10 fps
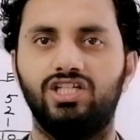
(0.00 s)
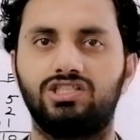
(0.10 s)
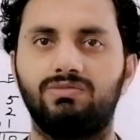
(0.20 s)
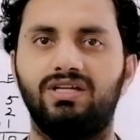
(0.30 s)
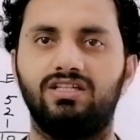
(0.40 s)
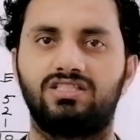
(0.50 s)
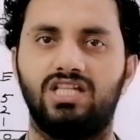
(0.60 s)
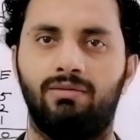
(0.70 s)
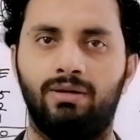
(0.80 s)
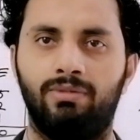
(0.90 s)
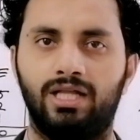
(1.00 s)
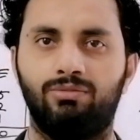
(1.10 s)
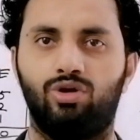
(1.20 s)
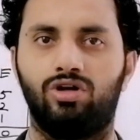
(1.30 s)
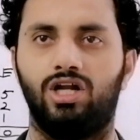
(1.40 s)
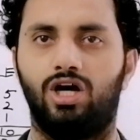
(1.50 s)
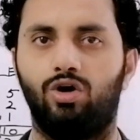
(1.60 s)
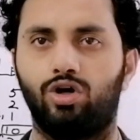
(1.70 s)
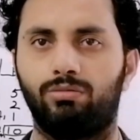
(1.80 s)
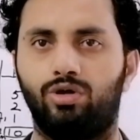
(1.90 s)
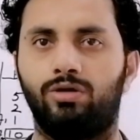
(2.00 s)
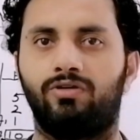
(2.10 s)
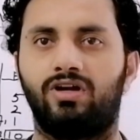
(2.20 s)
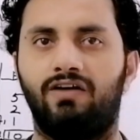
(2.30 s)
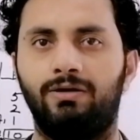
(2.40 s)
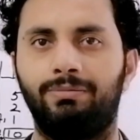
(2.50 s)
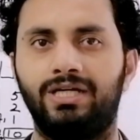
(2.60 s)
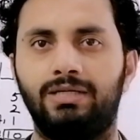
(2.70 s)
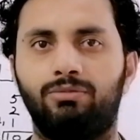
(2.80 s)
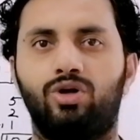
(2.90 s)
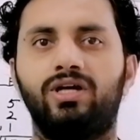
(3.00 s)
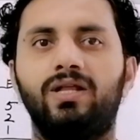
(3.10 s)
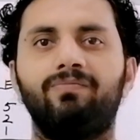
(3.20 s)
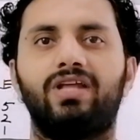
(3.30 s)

इसमें इस्लामाबाद बोर्ड लाहौर बोर्ड रावलपिंडी बोर्ड